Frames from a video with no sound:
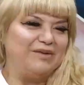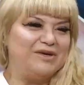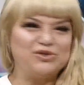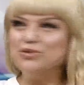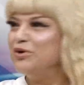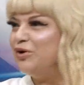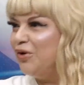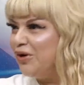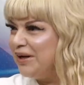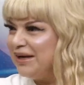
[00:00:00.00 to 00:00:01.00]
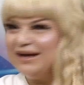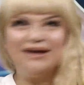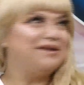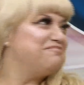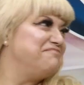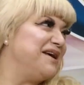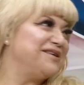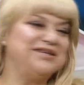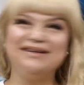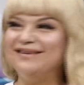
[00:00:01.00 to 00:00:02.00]
es un honor que me
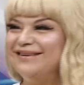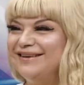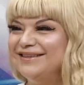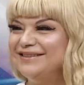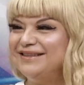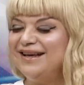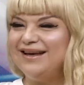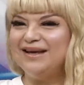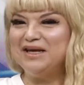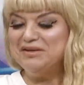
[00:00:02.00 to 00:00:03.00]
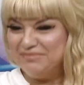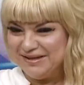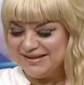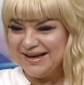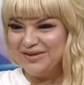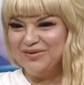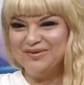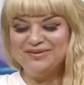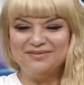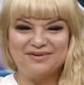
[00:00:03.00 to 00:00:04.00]
hayan este, invitado
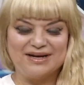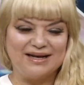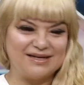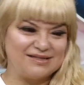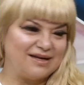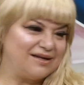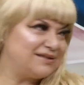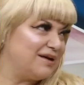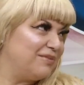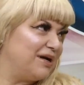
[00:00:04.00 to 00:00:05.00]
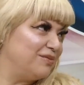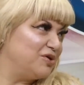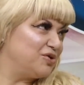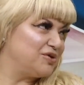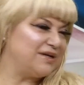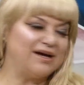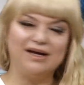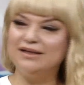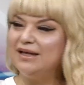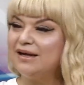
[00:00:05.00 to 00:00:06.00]
a regresar a esta maravillosa
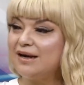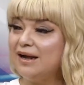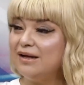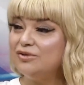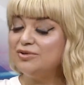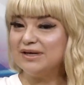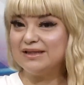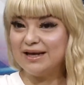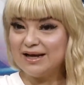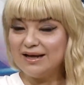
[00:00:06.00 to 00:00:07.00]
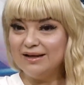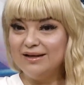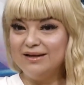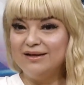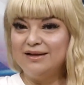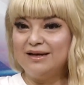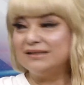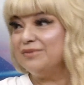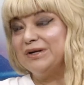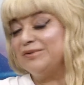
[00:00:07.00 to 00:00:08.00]
tierra yucateca, a
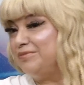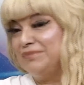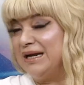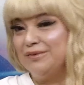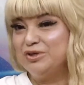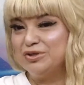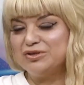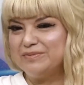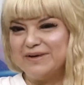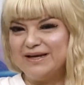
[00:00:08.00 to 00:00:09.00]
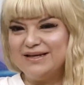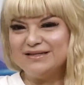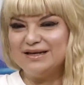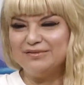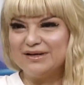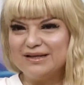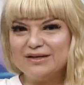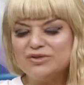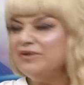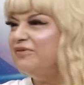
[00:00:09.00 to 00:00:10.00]
este maravilloso país. La verdad que
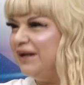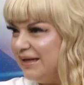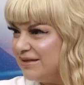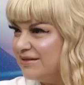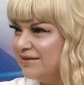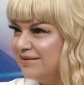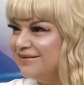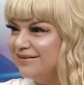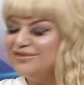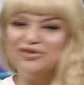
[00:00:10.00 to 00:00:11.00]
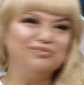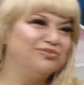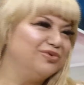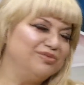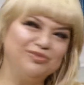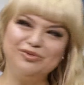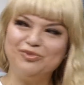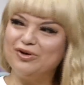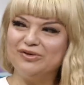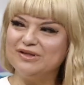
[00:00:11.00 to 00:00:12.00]
estoy feliz estoy muy, muy, muy
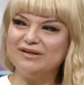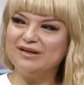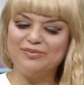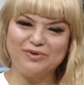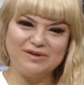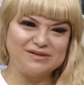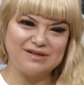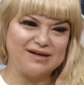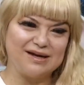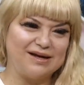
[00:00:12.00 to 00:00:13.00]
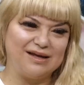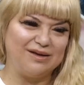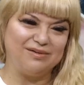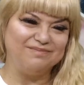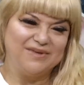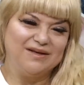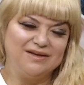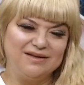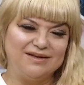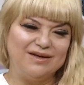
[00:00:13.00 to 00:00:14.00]
contenta de poder estar acá
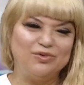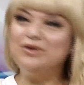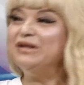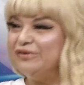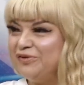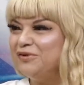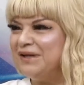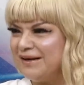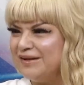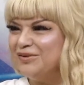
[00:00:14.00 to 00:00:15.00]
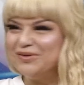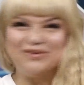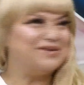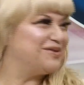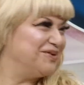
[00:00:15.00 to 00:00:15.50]
y, bueno, y disfrutar de todo esto.